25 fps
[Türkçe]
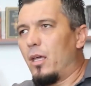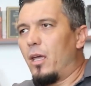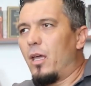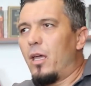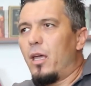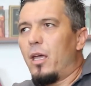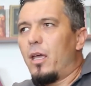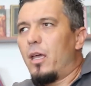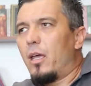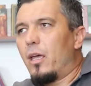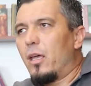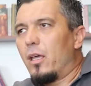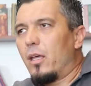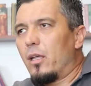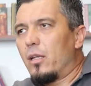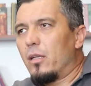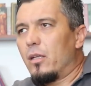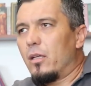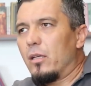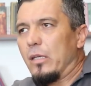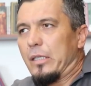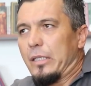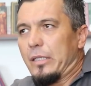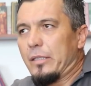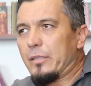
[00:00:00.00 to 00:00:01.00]

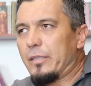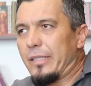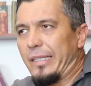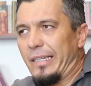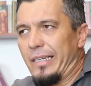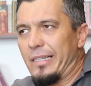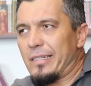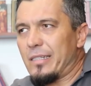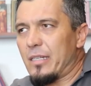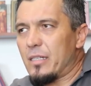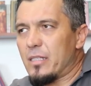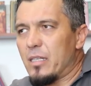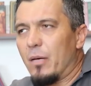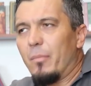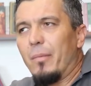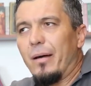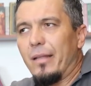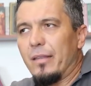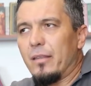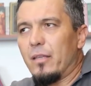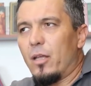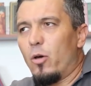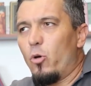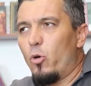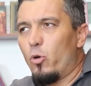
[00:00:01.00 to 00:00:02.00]
e, kilise
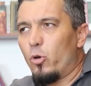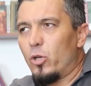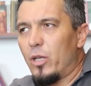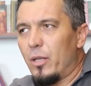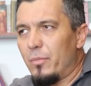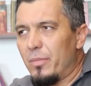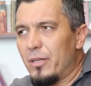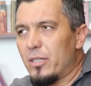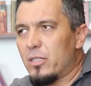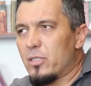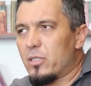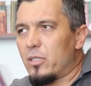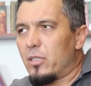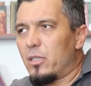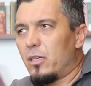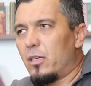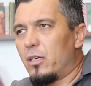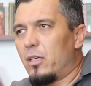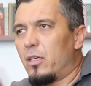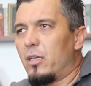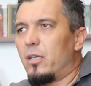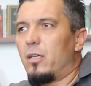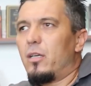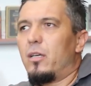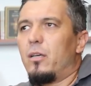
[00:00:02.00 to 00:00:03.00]
zamanla öyle bir
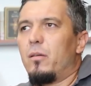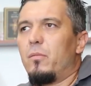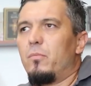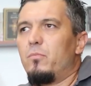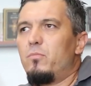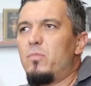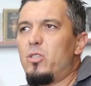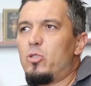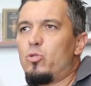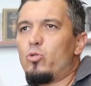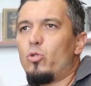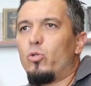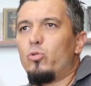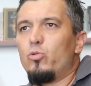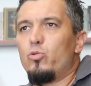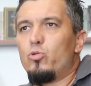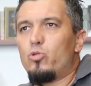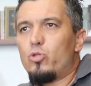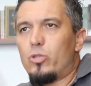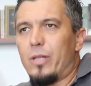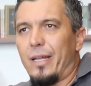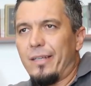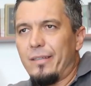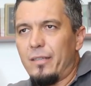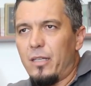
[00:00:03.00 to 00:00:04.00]
e, misyon
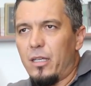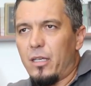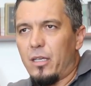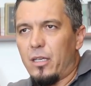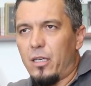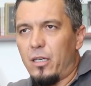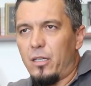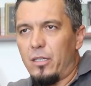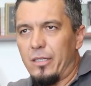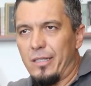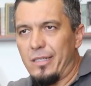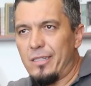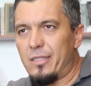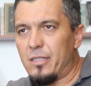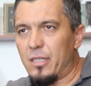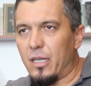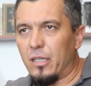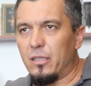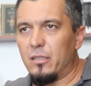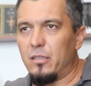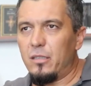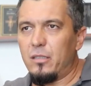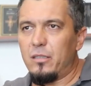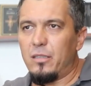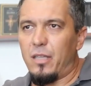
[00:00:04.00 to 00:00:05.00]
üstlendi ki
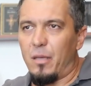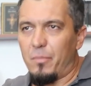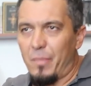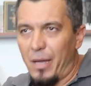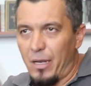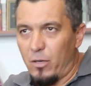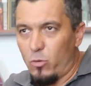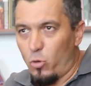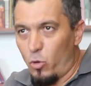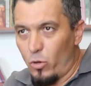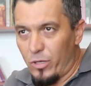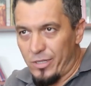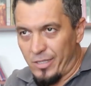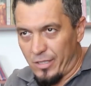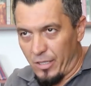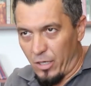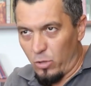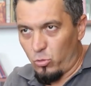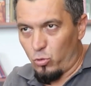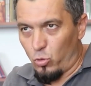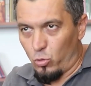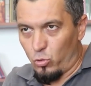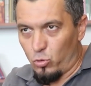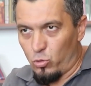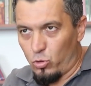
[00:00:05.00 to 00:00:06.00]
Hristiyanlığın temel
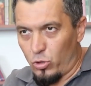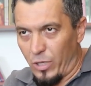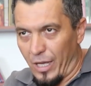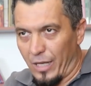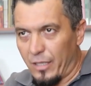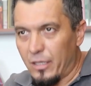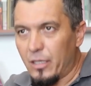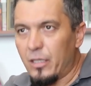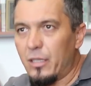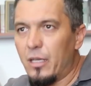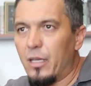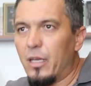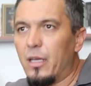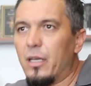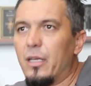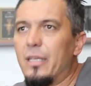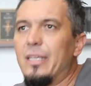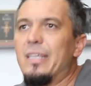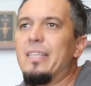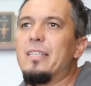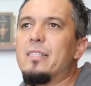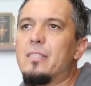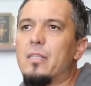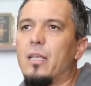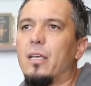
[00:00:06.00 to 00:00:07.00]
öğesine dönüştü. Yani e,
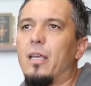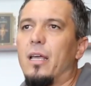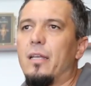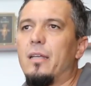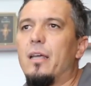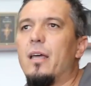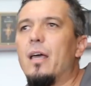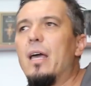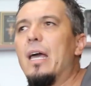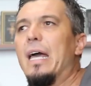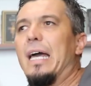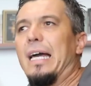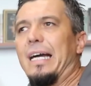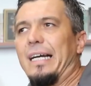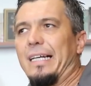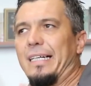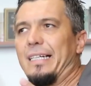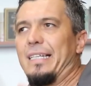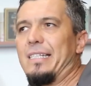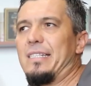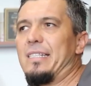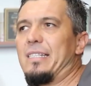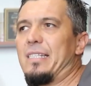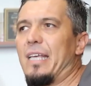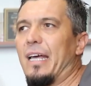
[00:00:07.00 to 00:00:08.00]
İsa, yani
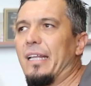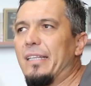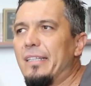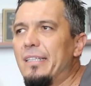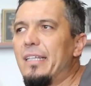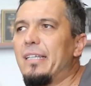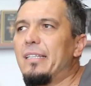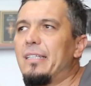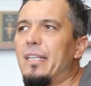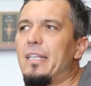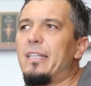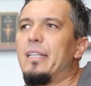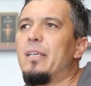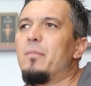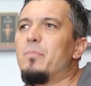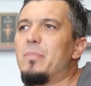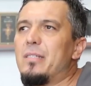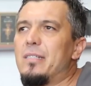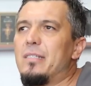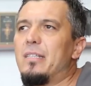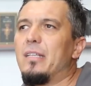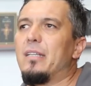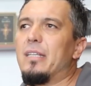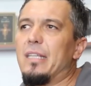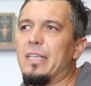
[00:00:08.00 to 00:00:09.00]
Hristiyanlık
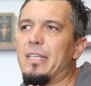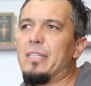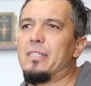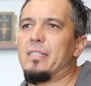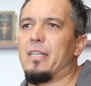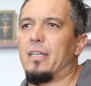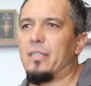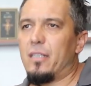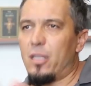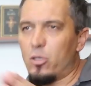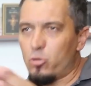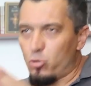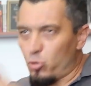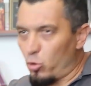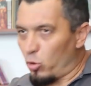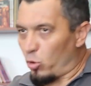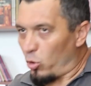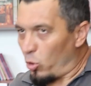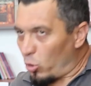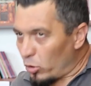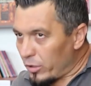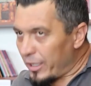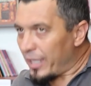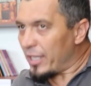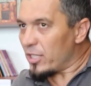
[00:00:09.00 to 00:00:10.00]
dediğimiz din İsa'dan
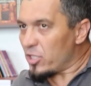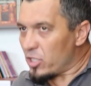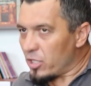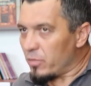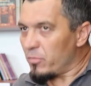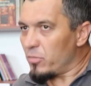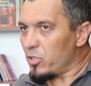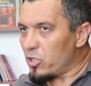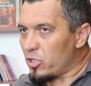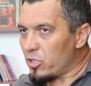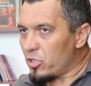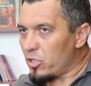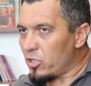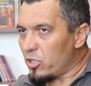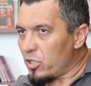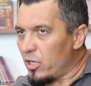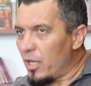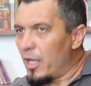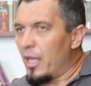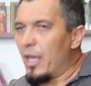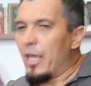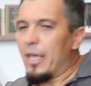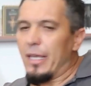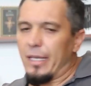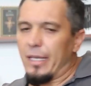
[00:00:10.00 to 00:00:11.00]
sonra ortaya çıkmıştır.
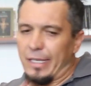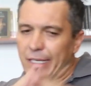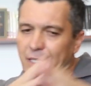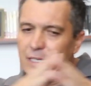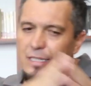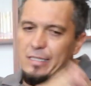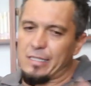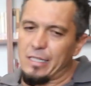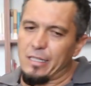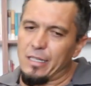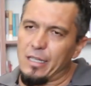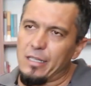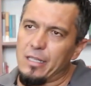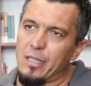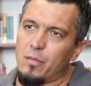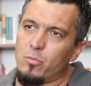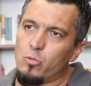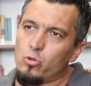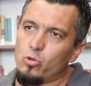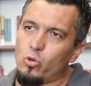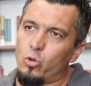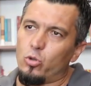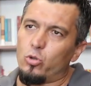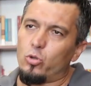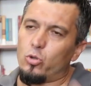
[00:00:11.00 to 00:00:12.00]
Kilise
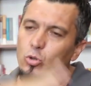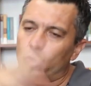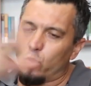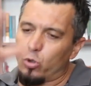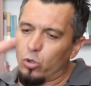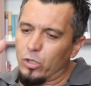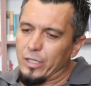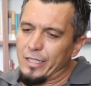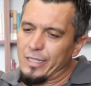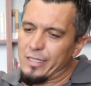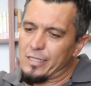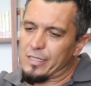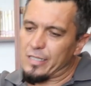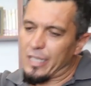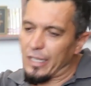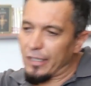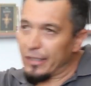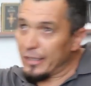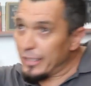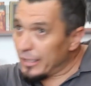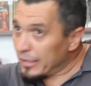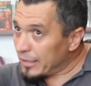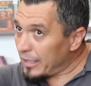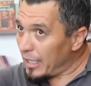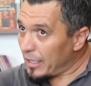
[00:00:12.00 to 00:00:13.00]
dediğimiz olgu
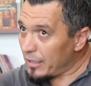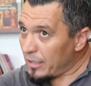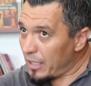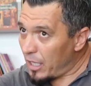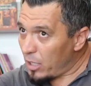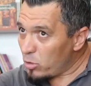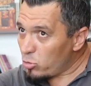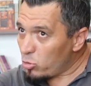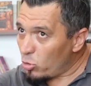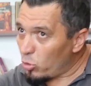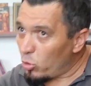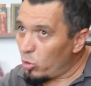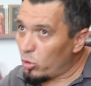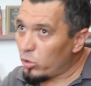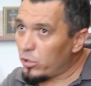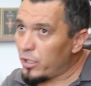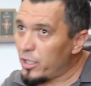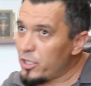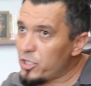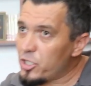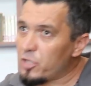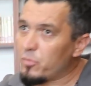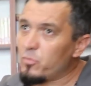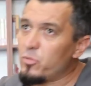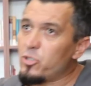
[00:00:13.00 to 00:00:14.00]
Hristiyanlıktan daha sonra
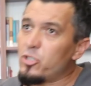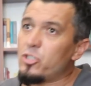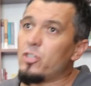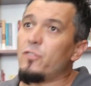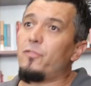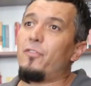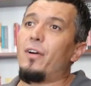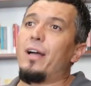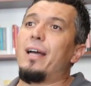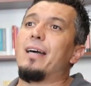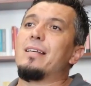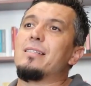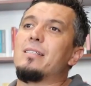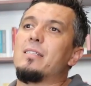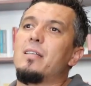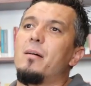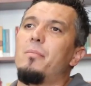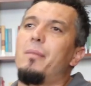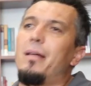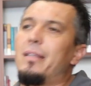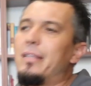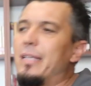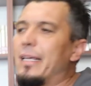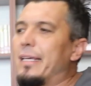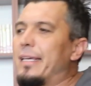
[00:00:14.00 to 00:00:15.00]
ortaya çıkmıştır. Fakat
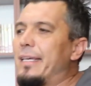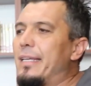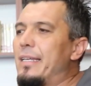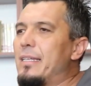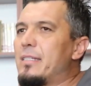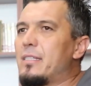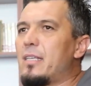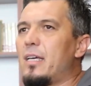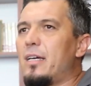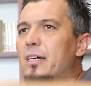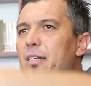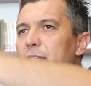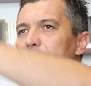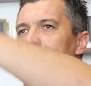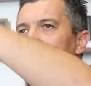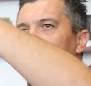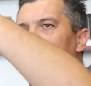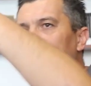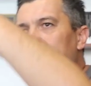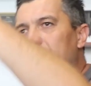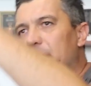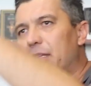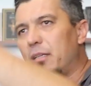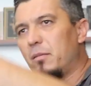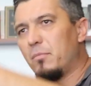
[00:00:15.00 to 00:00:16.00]
zamanla kilise
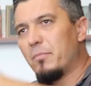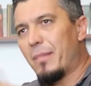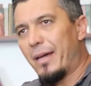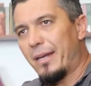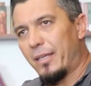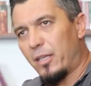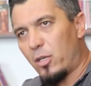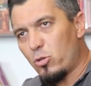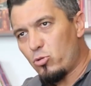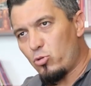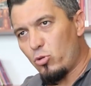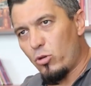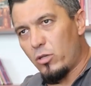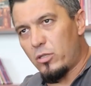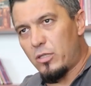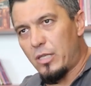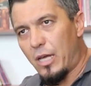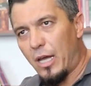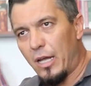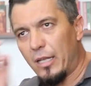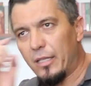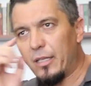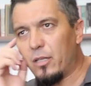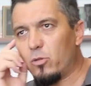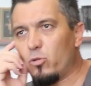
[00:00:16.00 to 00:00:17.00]
Hristiyanlığın merkez
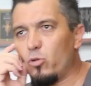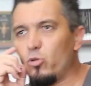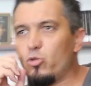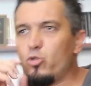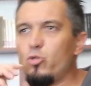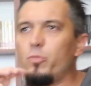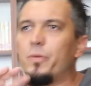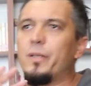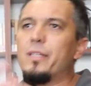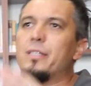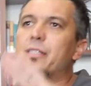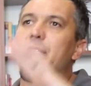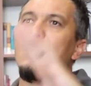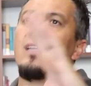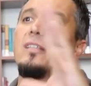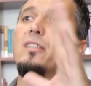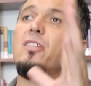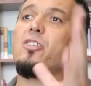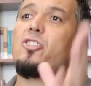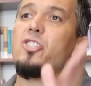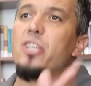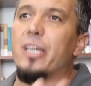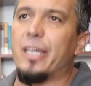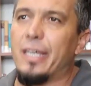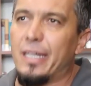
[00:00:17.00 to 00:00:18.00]
öğesi haline dönüşüp
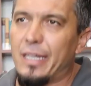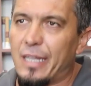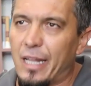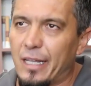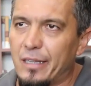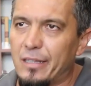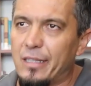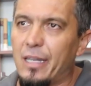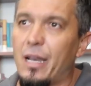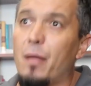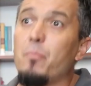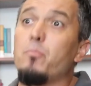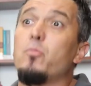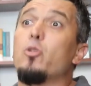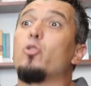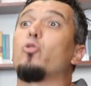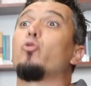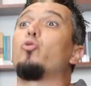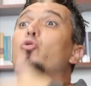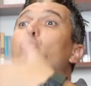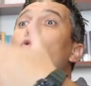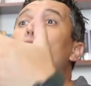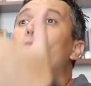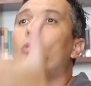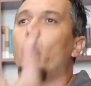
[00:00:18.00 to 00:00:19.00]
Hristiyanlığı şekillendiren bir
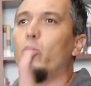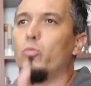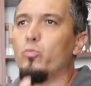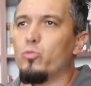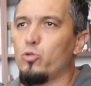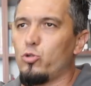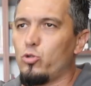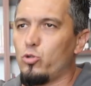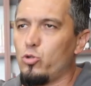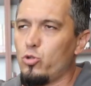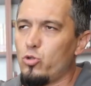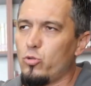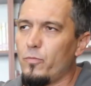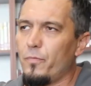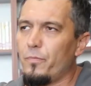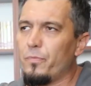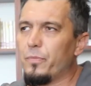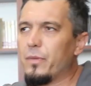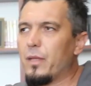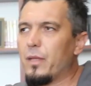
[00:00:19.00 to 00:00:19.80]
kurum olmuştur.